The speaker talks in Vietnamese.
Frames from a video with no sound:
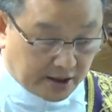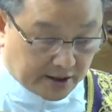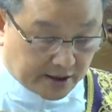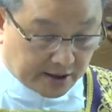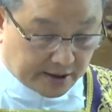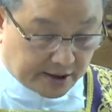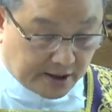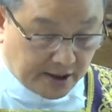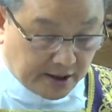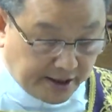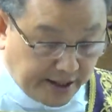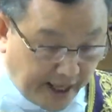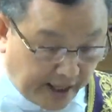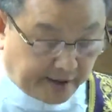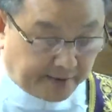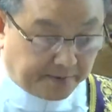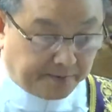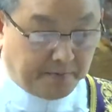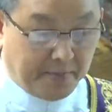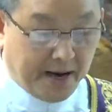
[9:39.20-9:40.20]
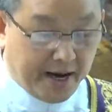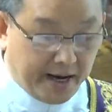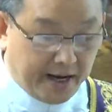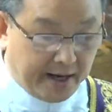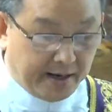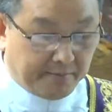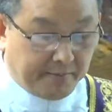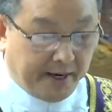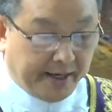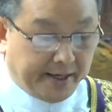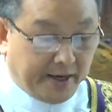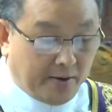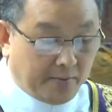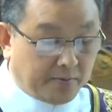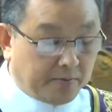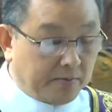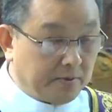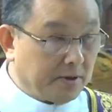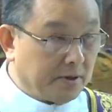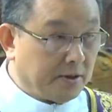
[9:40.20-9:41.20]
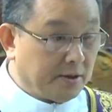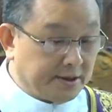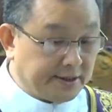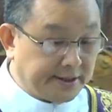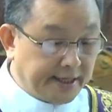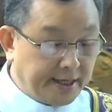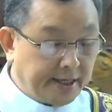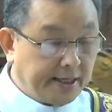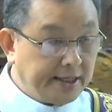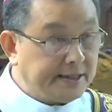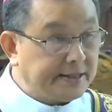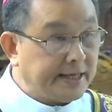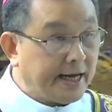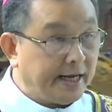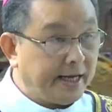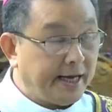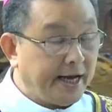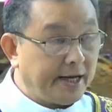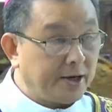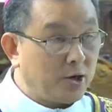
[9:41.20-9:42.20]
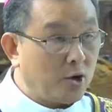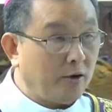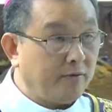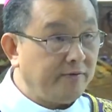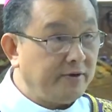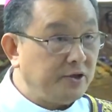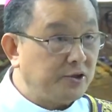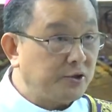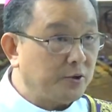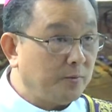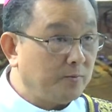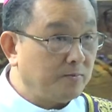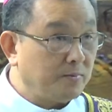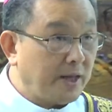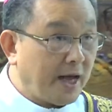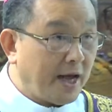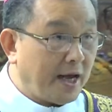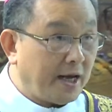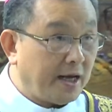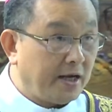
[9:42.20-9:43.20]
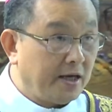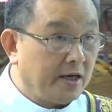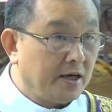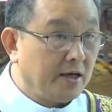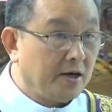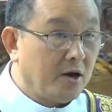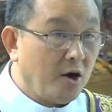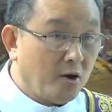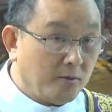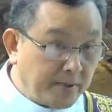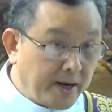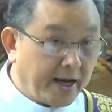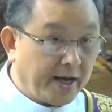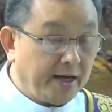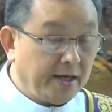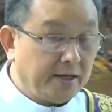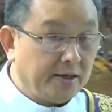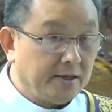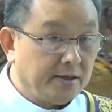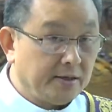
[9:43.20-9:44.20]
thứ nhất mà bài đọc ờ, sách isaiah nói với chúng ta hôm nay